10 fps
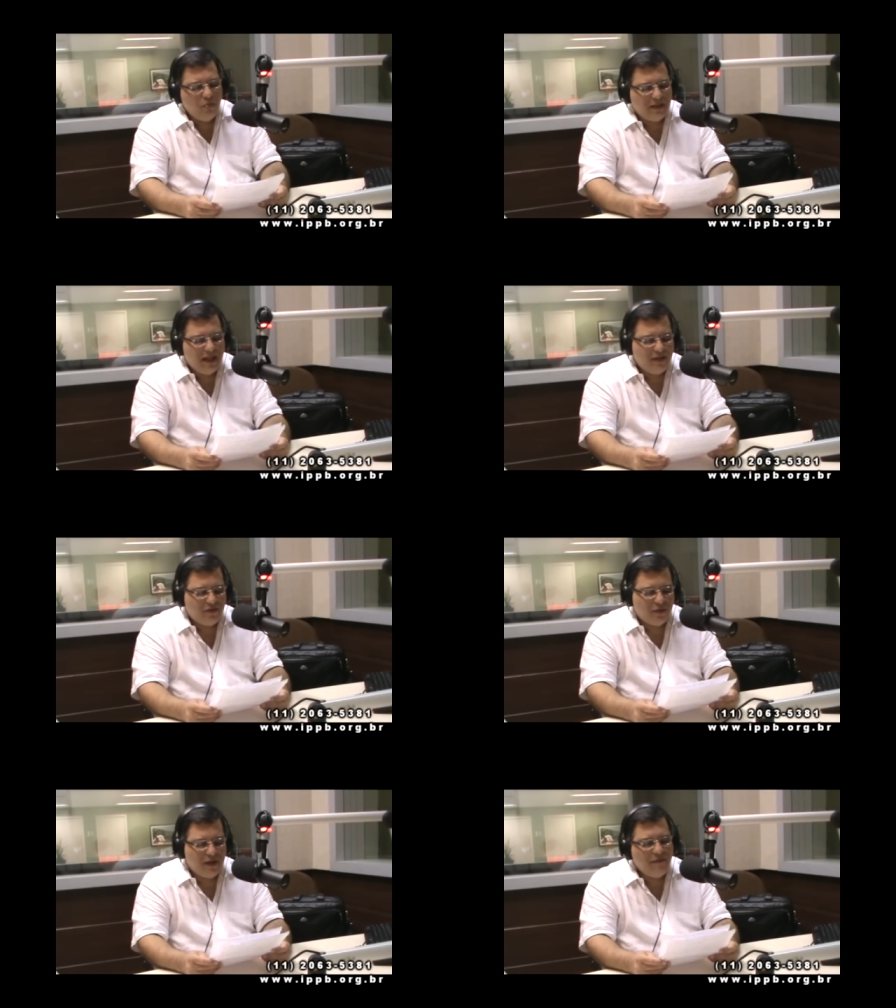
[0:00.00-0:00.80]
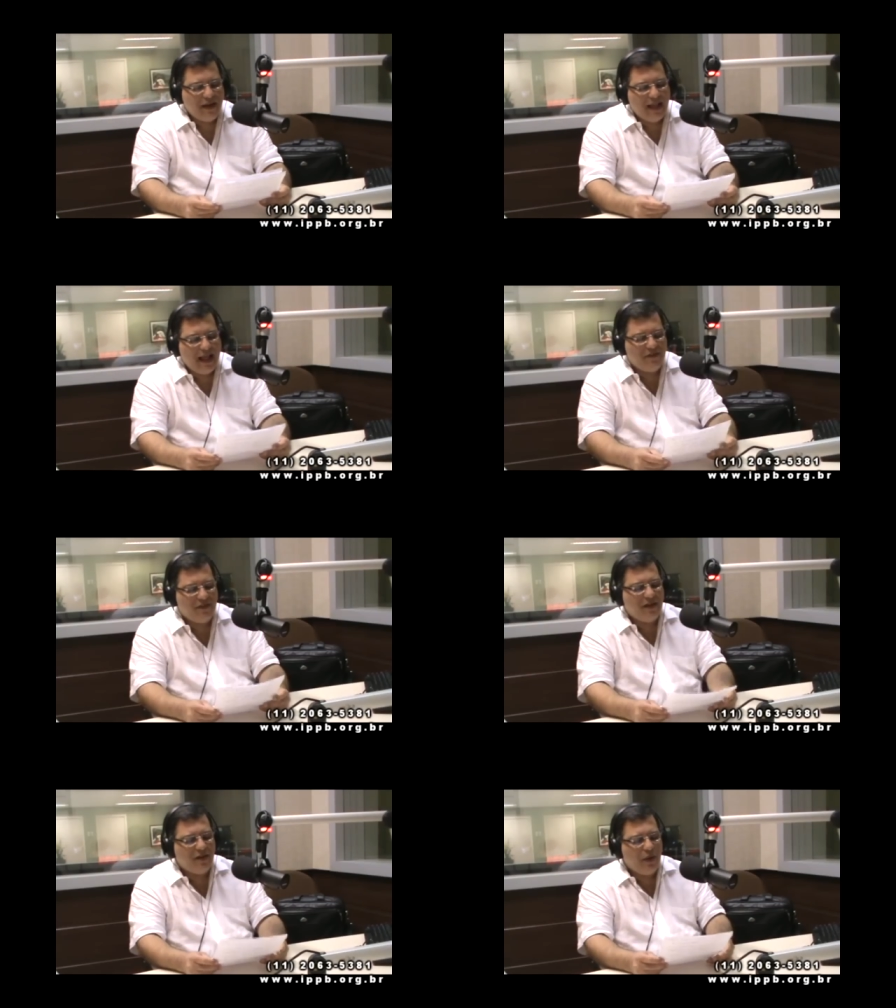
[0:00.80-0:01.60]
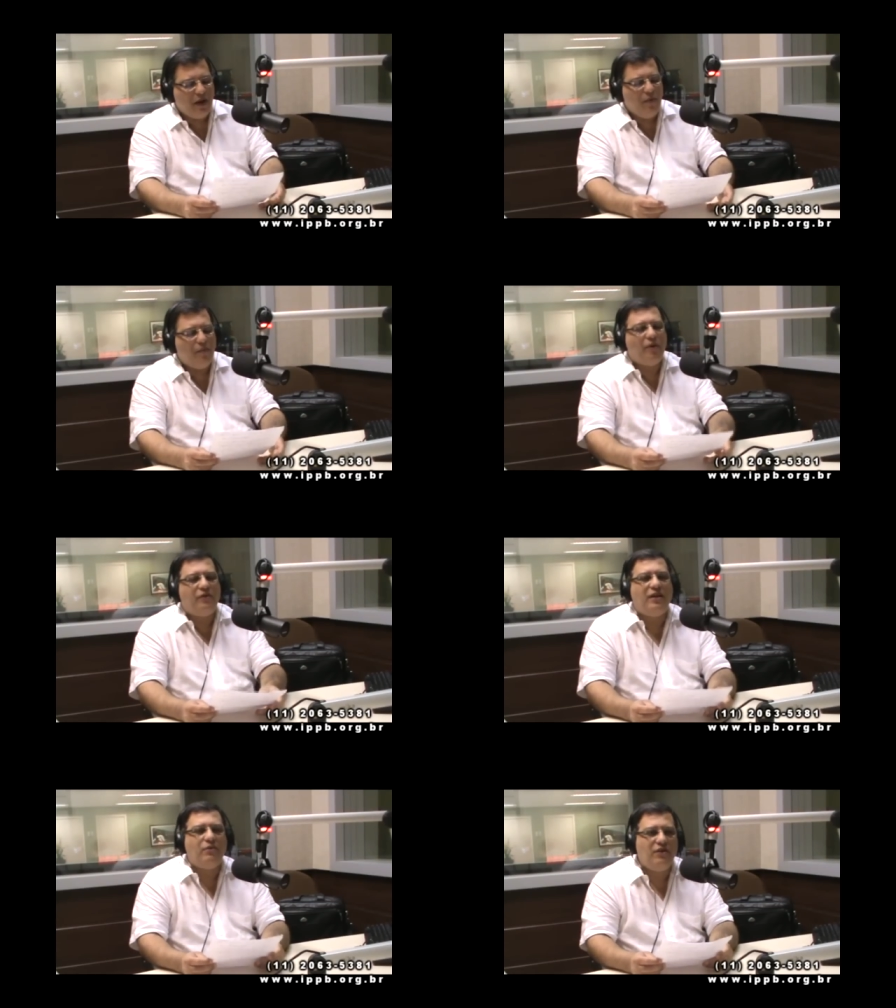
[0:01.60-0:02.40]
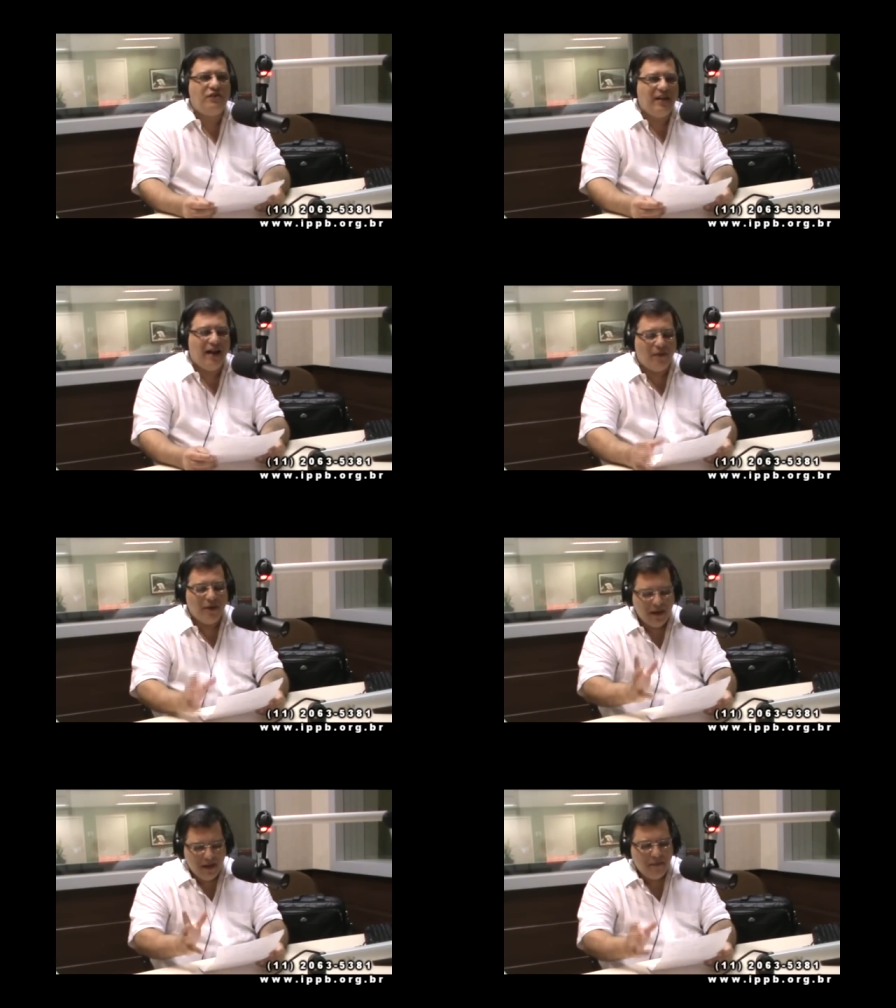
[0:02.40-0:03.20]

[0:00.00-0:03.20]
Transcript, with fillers: um texto, na verdade, eh, não era o meu projeto original,